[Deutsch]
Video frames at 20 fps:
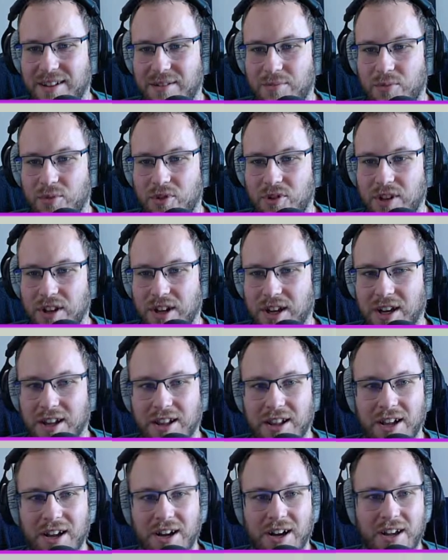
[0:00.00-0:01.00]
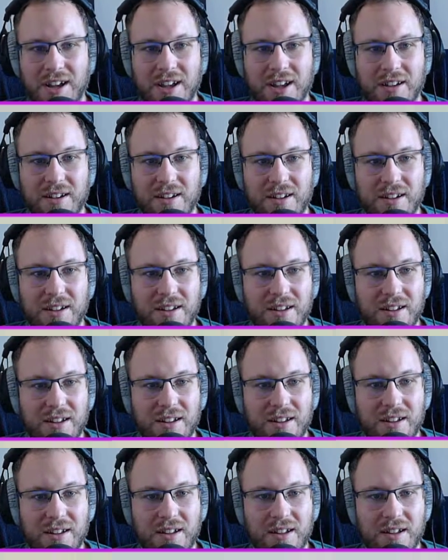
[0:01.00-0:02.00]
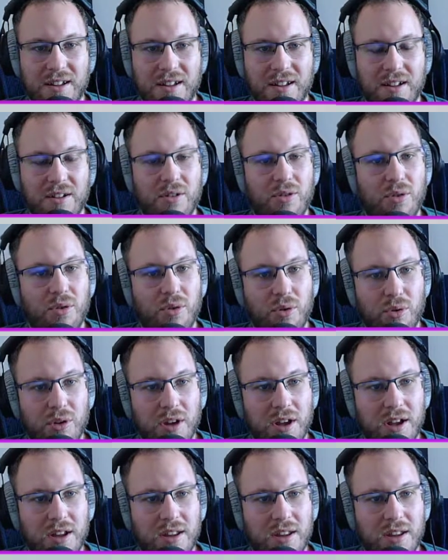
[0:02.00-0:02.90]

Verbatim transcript: Musikanlage. Okay,